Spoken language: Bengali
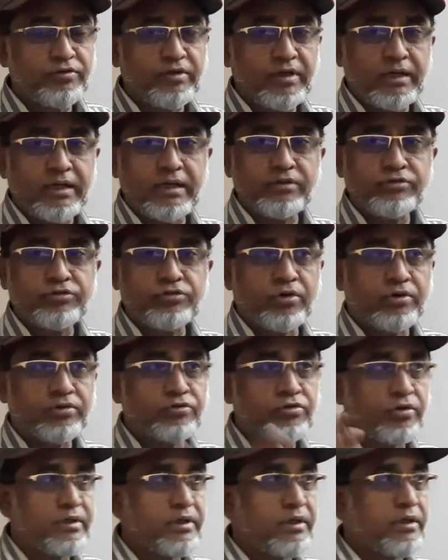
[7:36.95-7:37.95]
জায়গায়
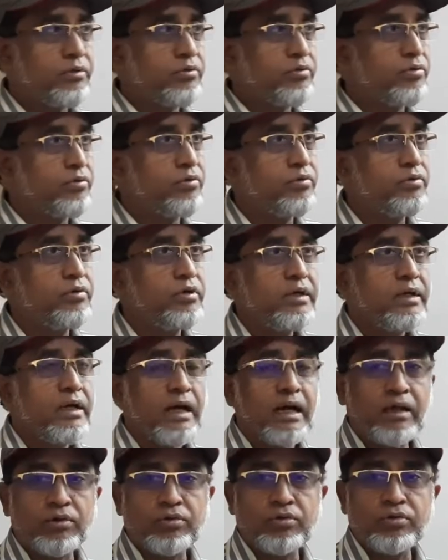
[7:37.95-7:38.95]
চকচকে কোনো
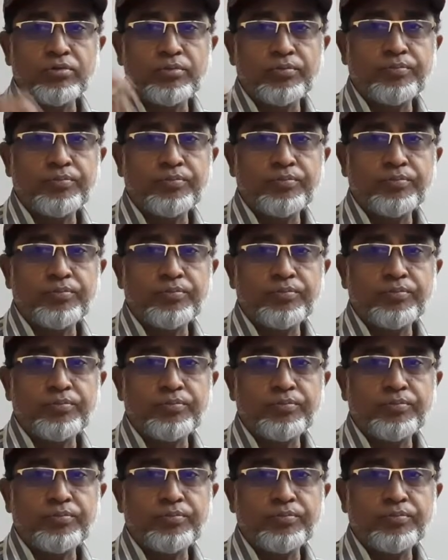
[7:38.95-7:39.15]
আলো